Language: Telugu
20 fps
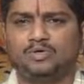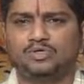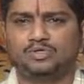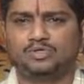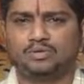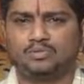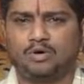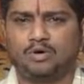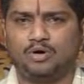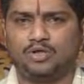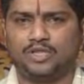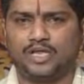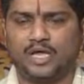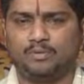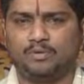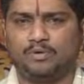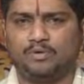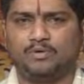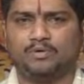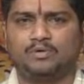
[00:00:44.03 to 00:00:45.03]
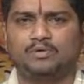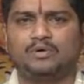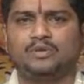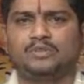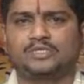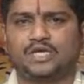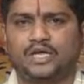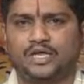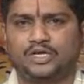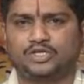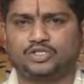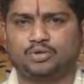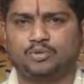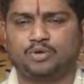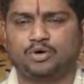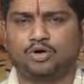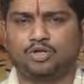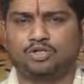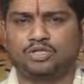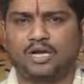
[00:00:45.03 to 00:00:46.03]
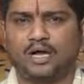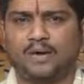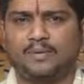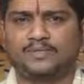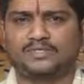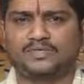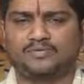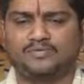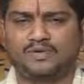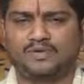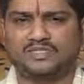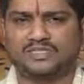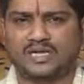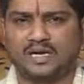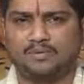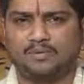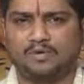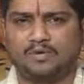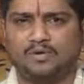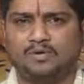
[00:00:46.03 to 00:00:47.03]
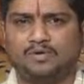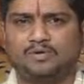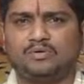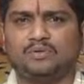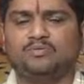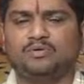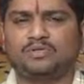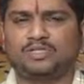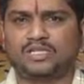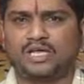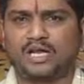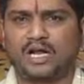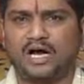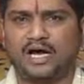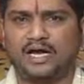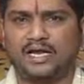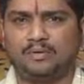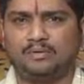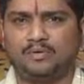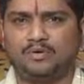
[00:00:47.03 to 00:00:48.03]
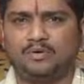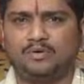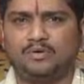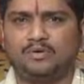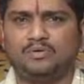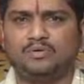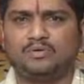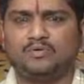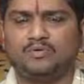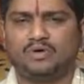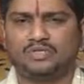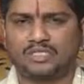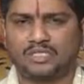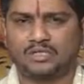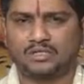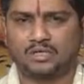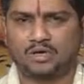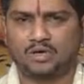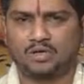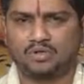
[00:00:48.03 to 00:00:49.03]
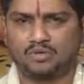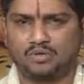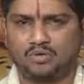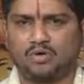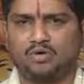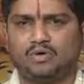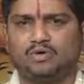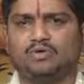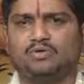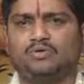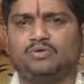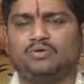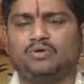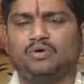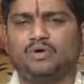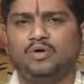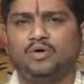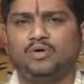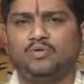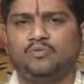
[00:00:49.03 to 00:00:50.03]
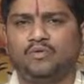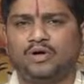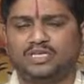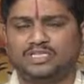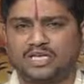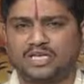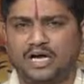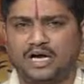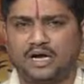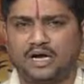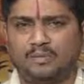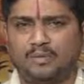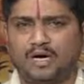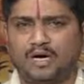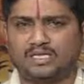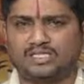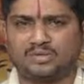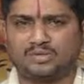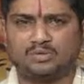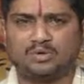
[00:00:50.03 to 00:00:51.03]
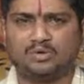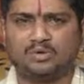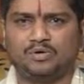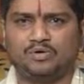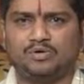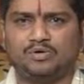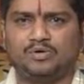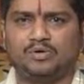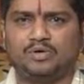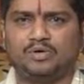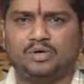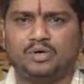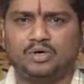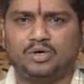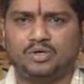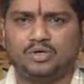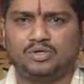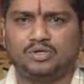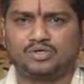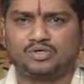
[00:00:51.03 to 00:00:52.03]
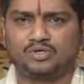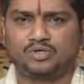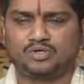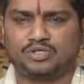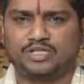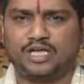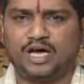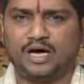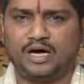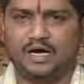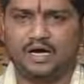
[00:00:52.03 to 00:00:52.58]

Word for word: శుభోదయము శ్రీ శుభకృతనామ సంవత్సరము ఉత్తరాయణము వసంత ఋతువు వైశాఖ మాసము శుద్ధ